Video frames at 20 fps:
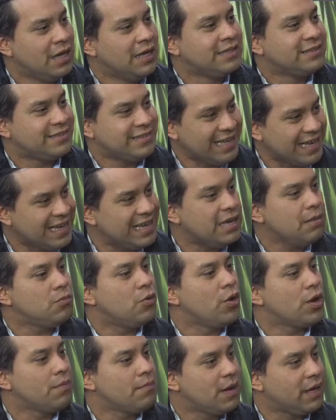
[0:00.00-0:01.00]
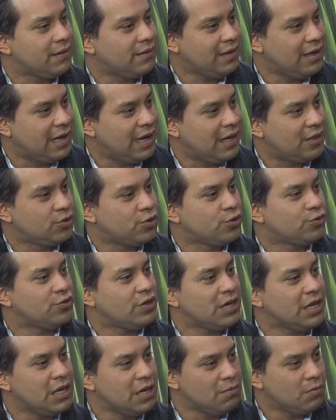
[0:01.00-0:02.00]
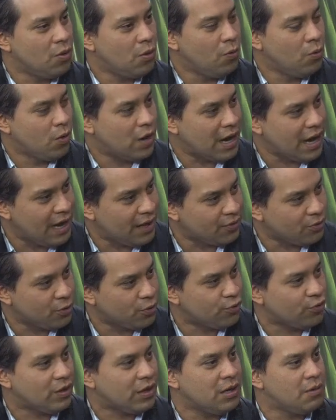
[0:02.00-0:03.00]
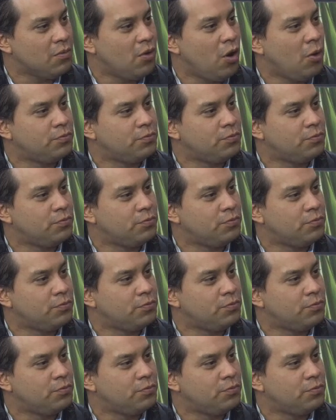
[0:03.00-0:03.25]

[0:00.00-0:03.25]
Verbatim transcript: seguimos investigando, seguimos buscando, seguimos ah.